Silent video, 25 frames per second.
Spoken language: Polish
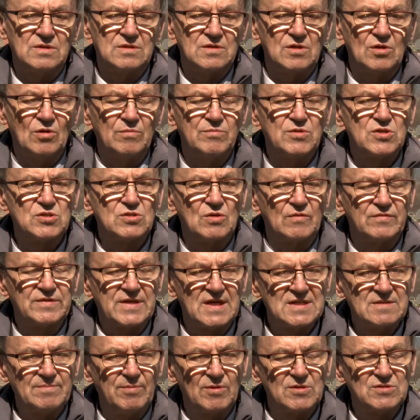robić to w
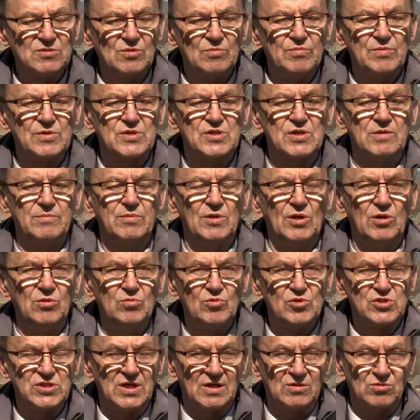ten sposób, żeby
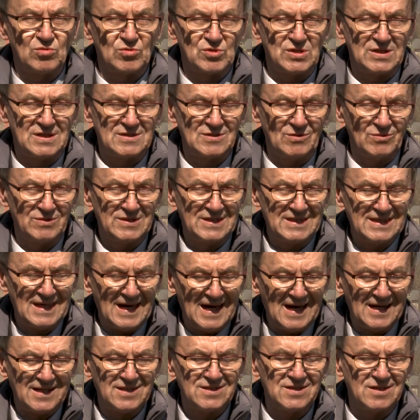ludzie, którzy są
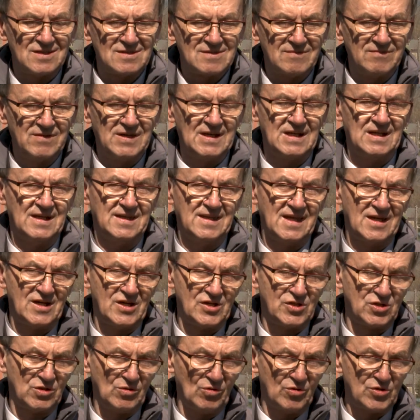tak niezwykle na
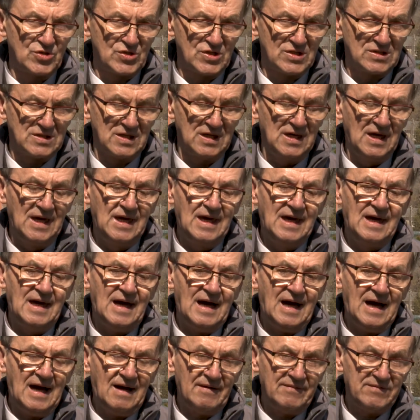naszej ojczyzny,
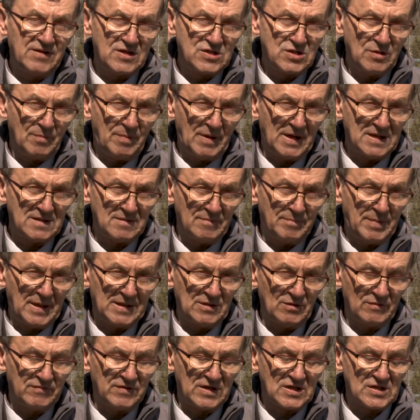a wiecie
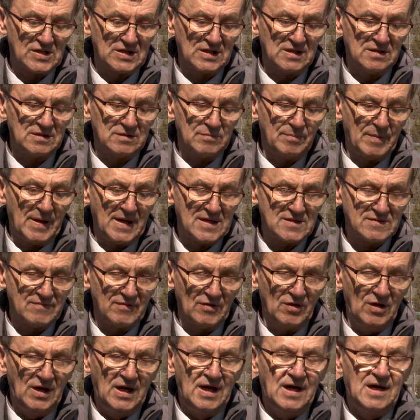panowie i
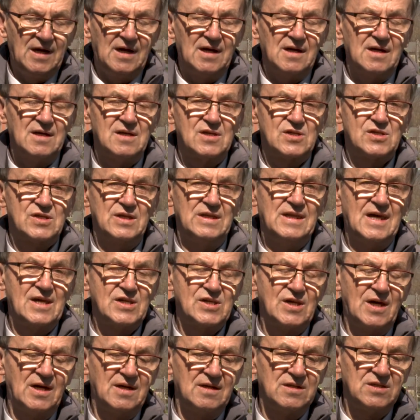państwo, że
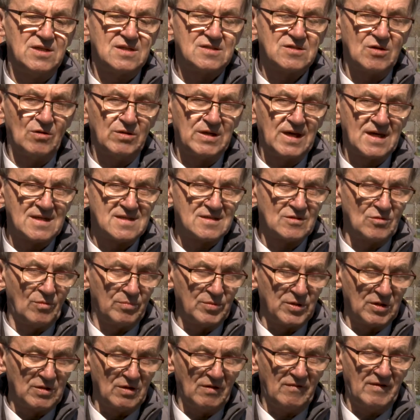nasza historia jest
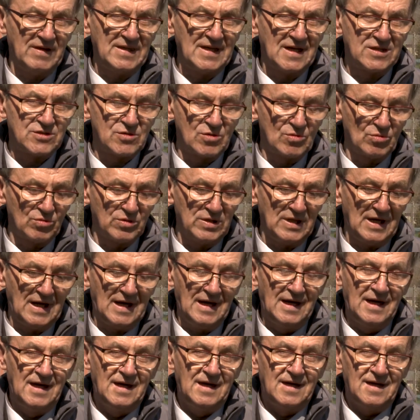skomplikowana,
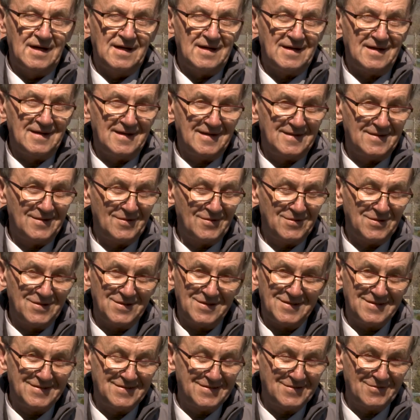trudna, no
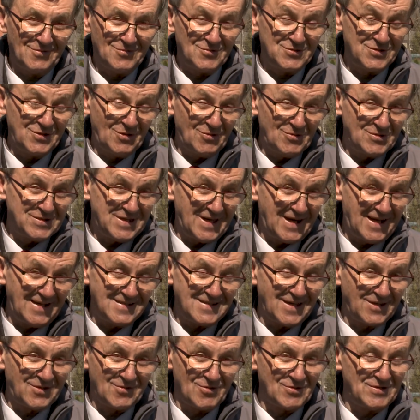i do
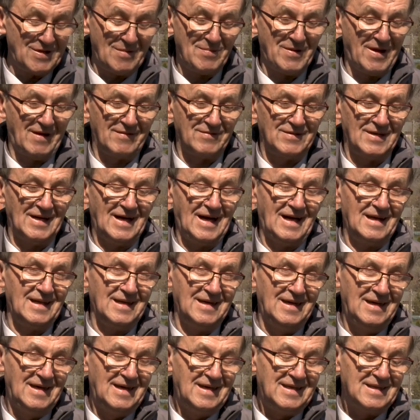ustalenia to już naprawdę,
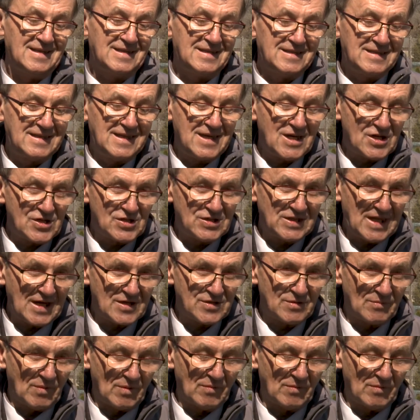ale no tak. Też naszym